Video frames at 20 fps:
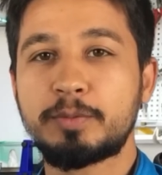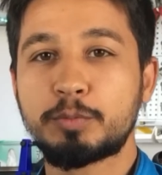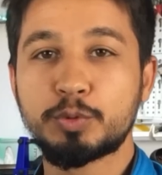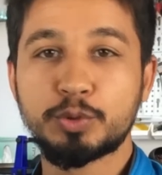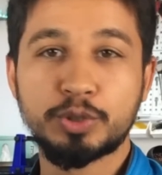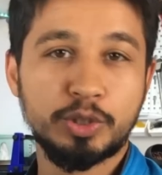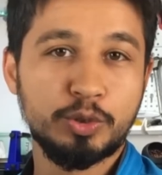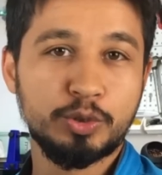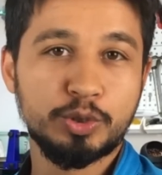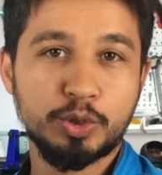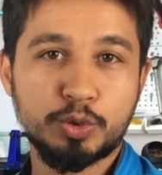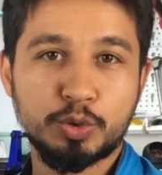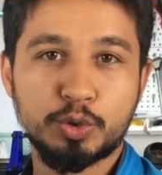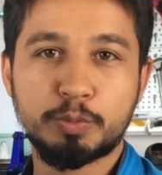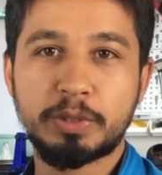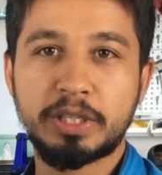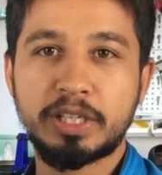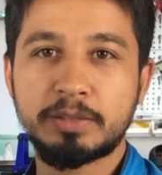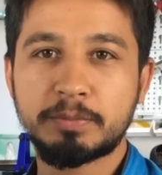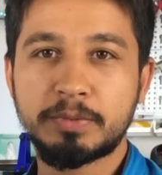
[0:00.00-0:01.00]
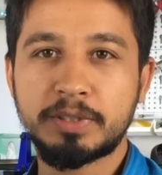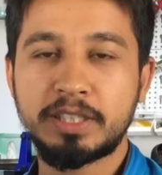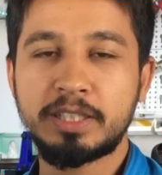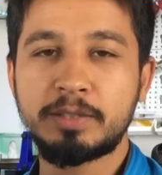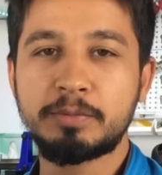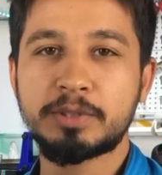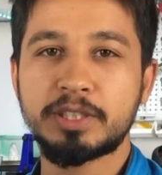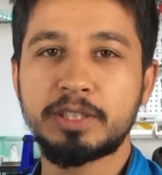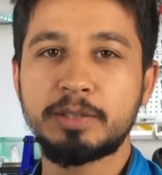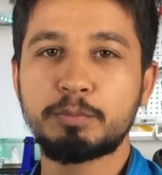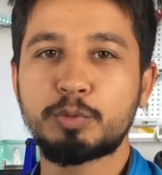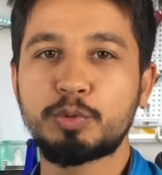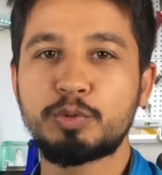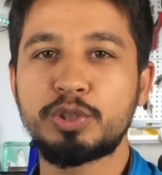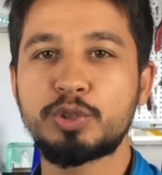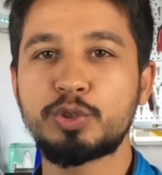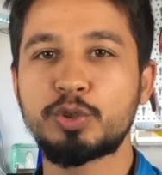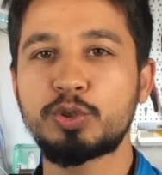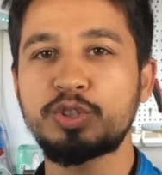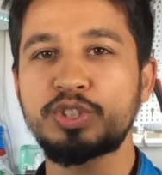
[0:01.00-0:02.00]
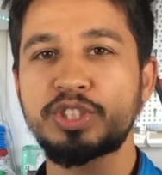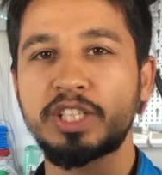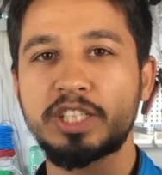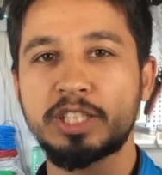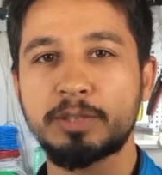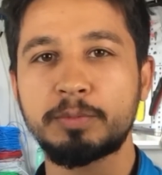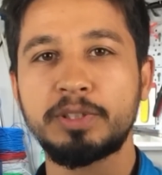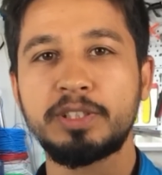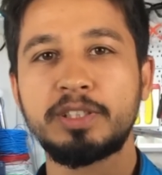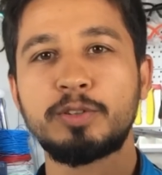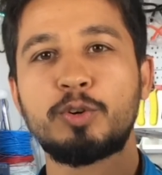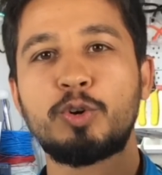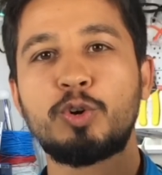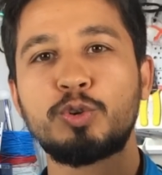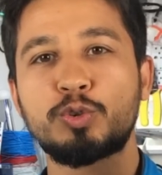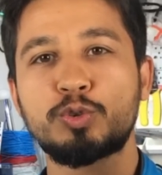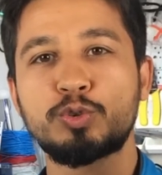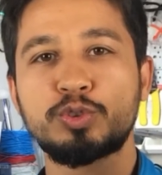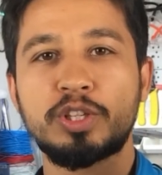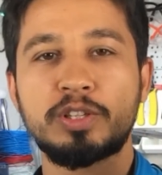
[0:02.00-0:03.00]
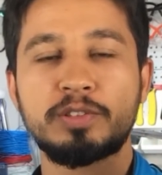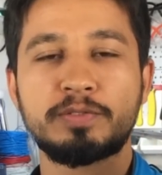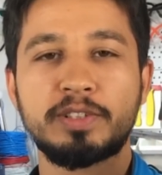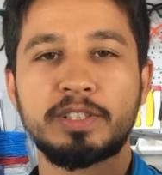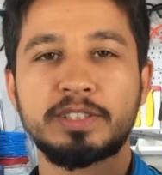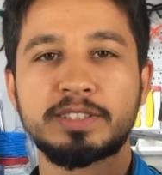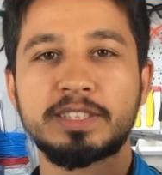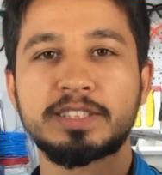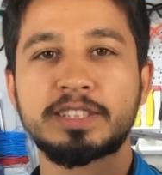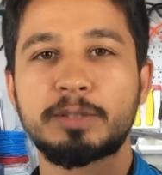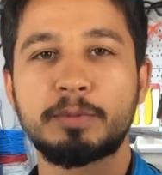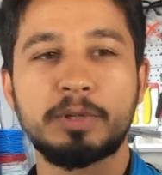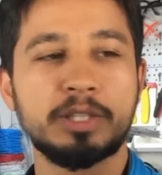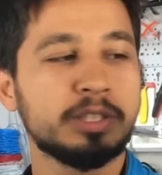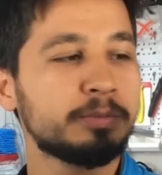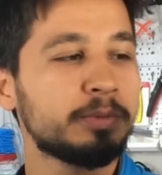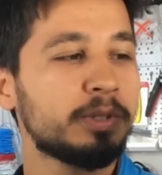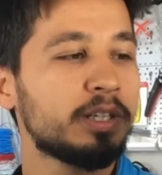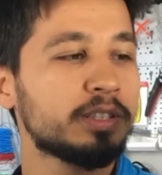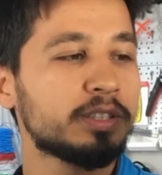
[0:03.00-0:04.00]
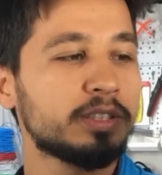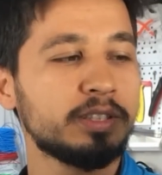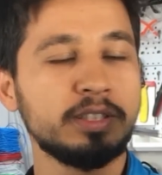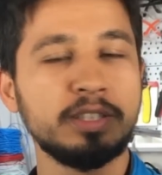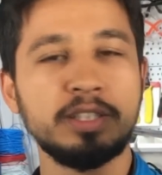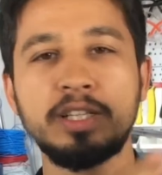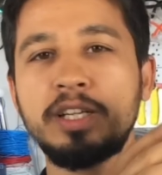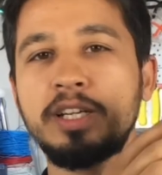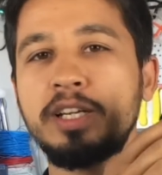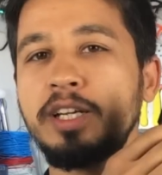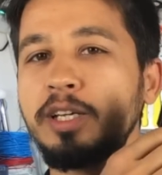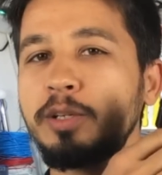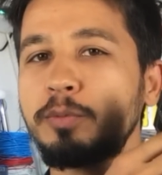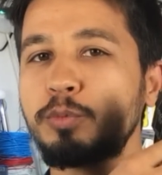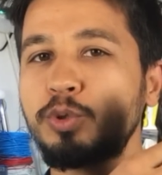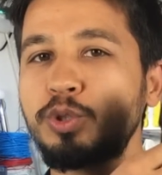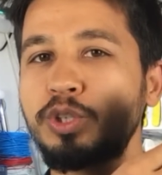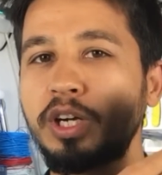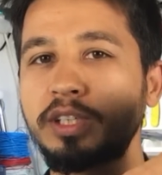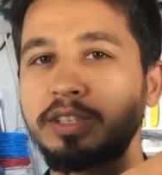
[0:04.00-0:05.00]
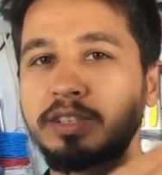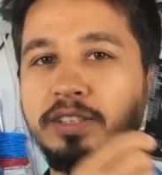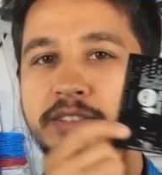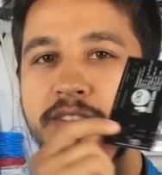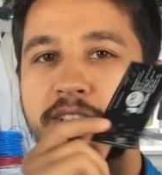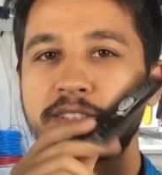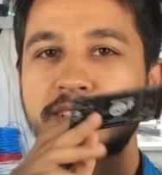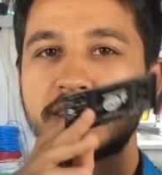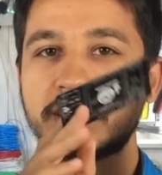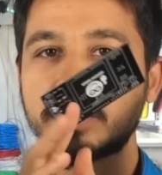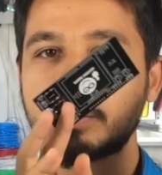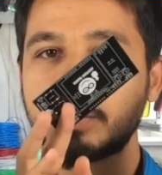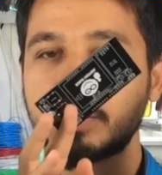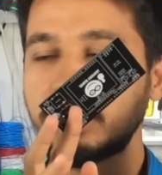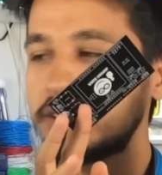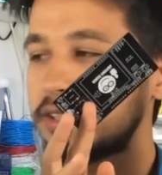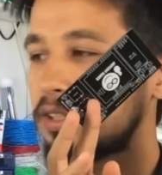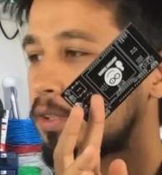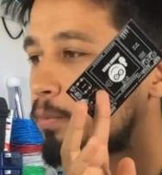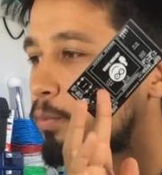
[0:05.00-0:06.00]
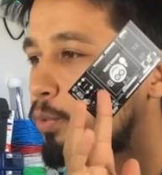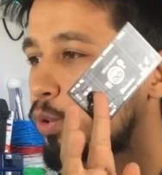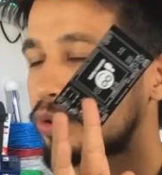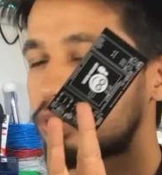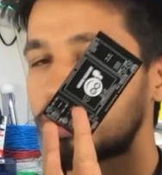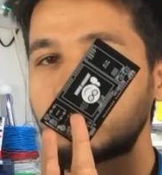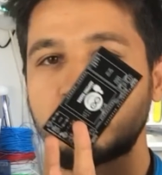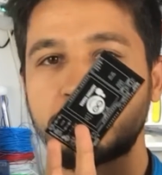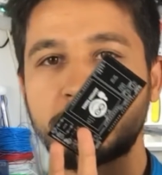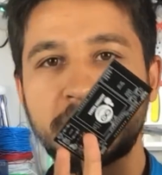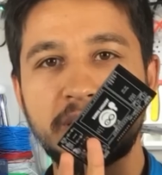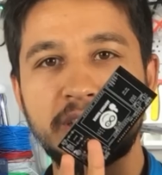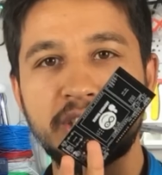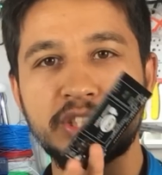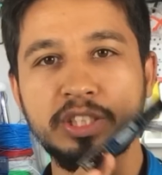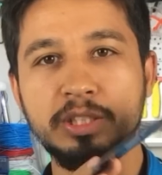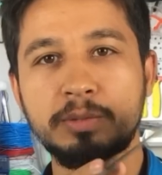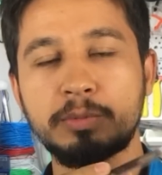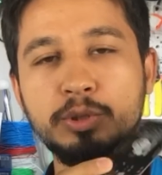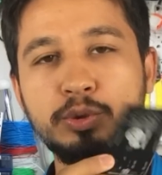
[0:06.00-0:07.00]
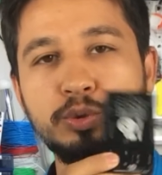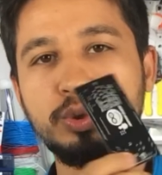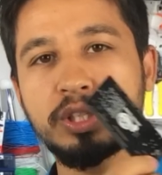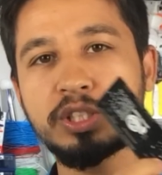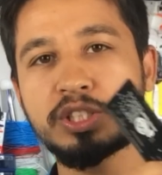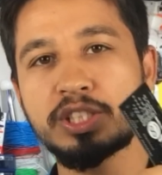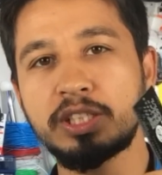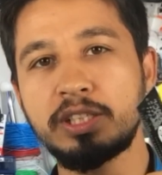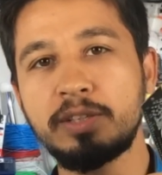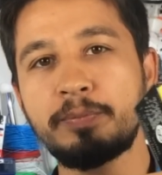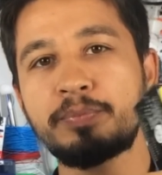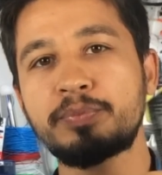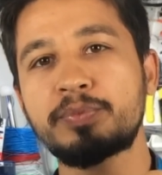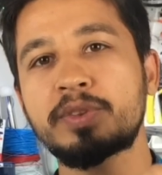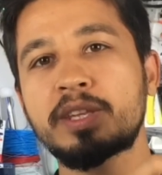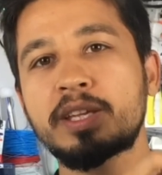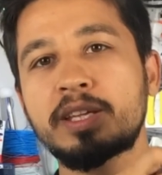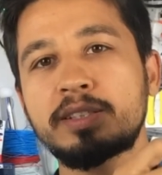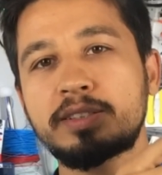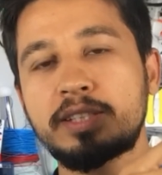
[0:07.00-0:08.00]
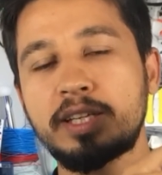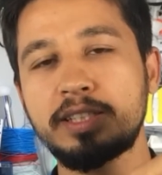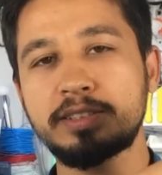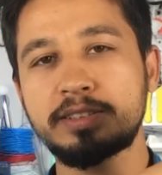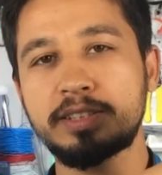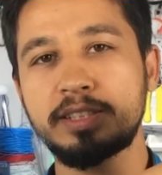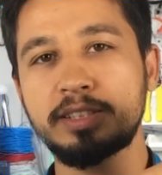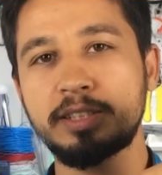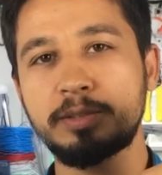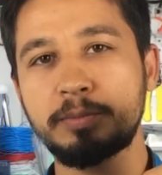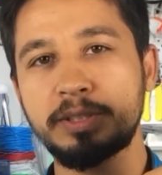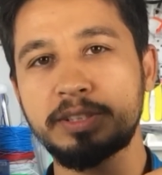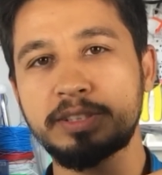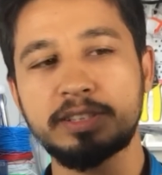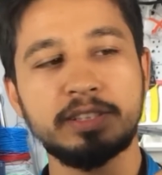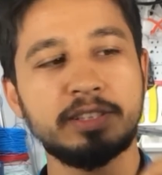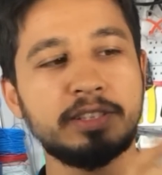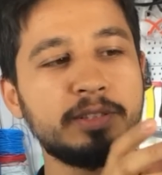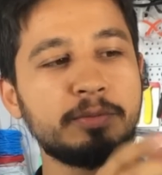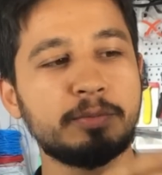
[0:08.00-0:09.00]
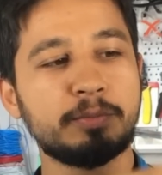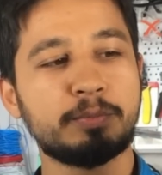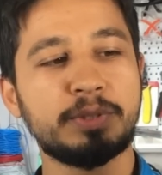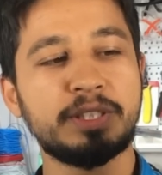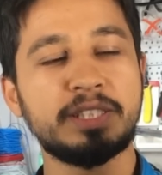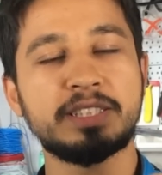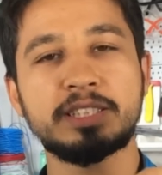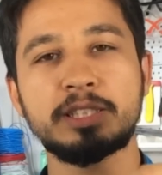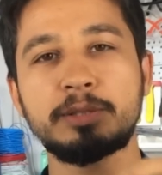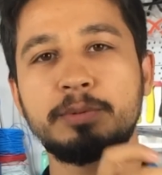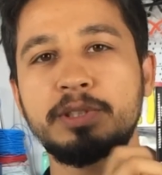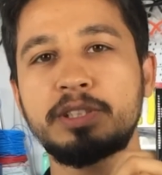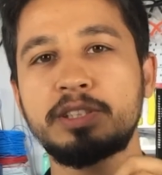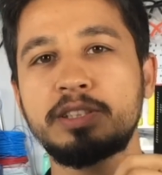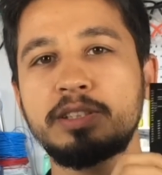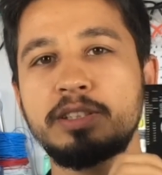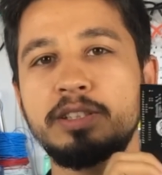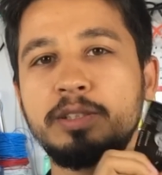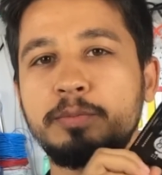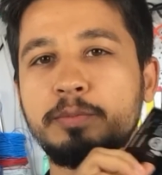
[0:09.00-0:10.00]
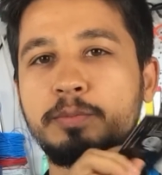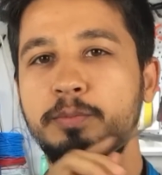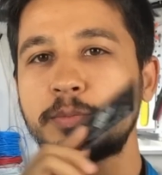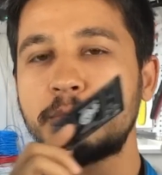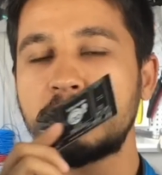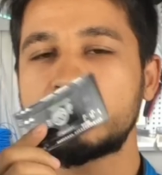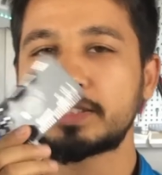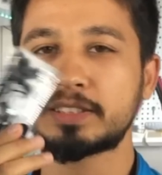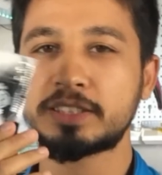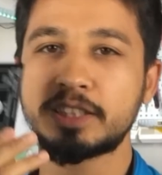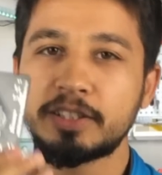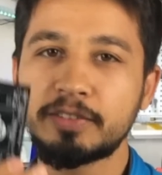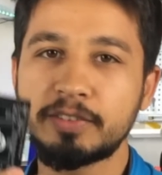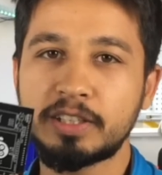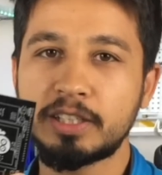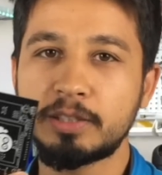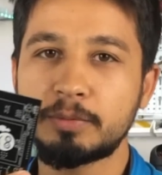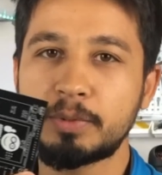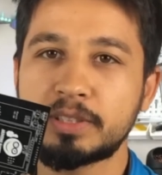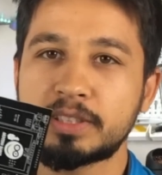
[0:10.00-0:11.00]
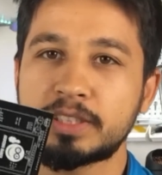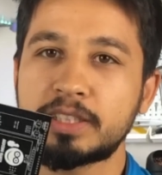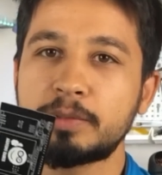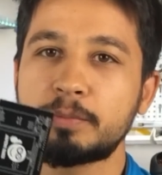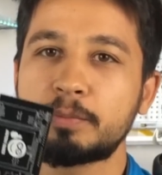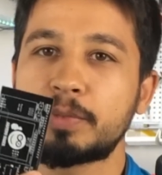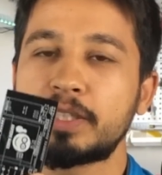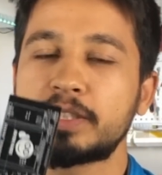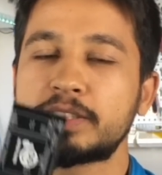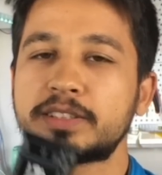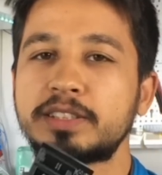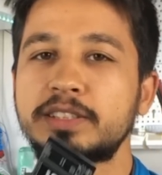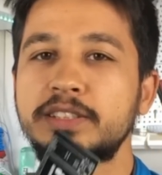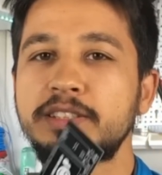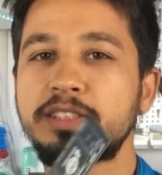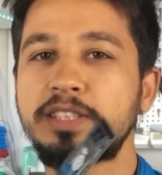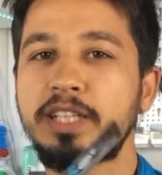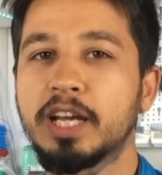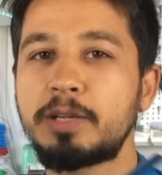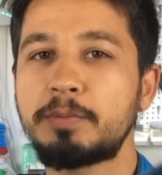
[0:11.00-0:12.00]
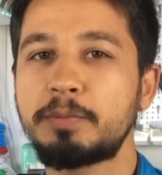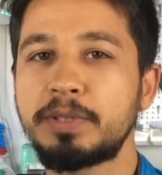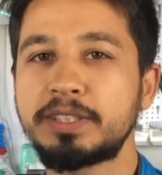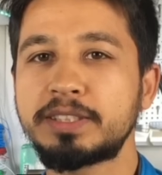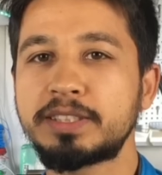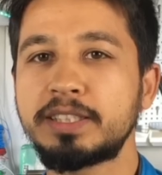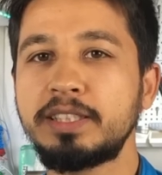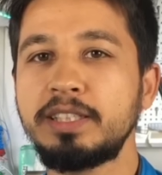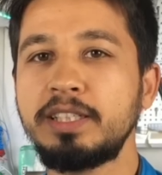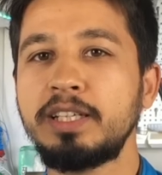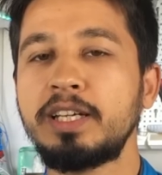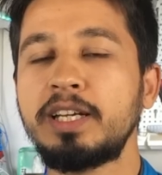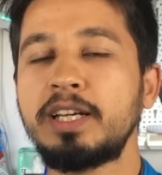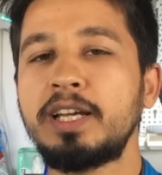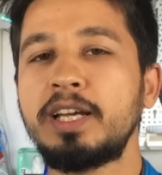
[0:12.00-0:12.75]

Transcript: Bundan önce şunu belirtmeliyim ki bu videonun çekimi 10 günden fazla zamanımı aldı. Bu kartın tasarımı, prototip geliştirme süreci test edilmesi, PCB'nin baskıya verilmesi, baskının gelmesi,